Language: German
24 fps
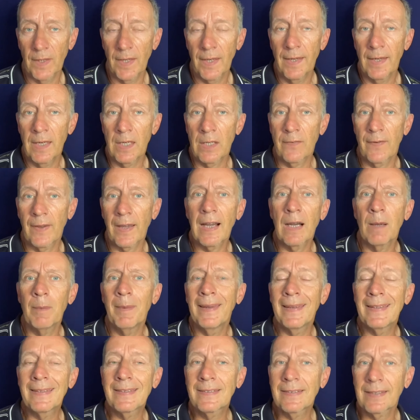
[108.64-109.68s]
Ich wäre aber
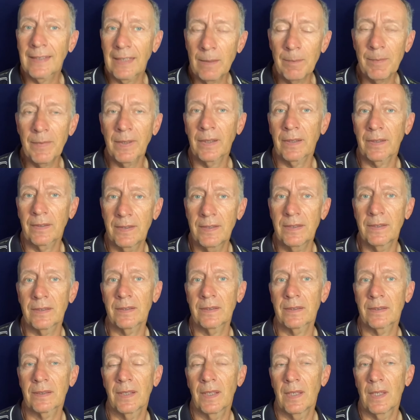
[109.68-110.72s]
extrem
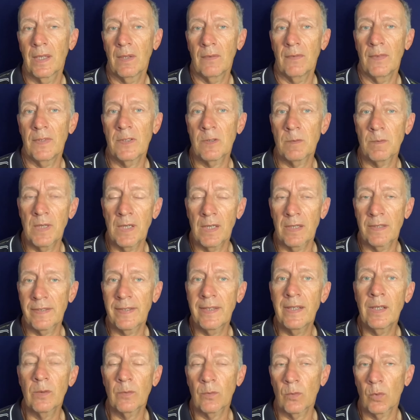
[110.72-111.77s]
irritiert, wenn Sie mir
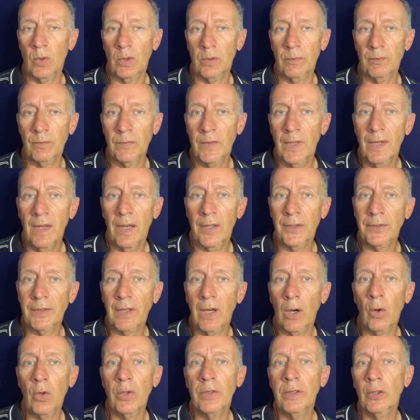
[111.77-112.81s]
erzählen würden, dass
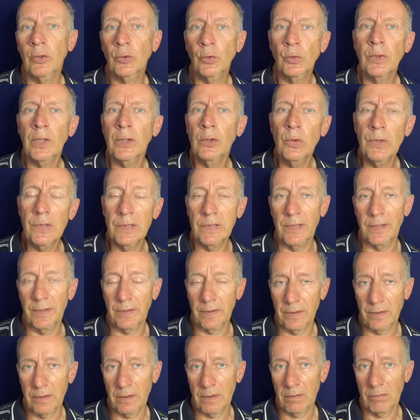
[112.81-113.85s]
Rauchen in der Gesundheit nützlich
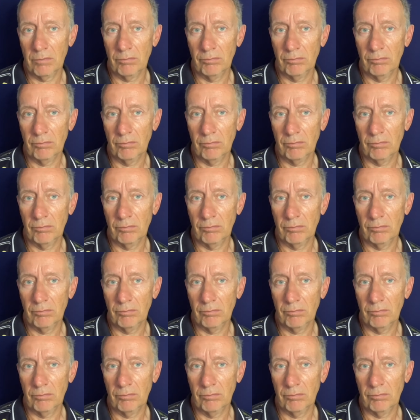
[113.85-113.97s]
ist.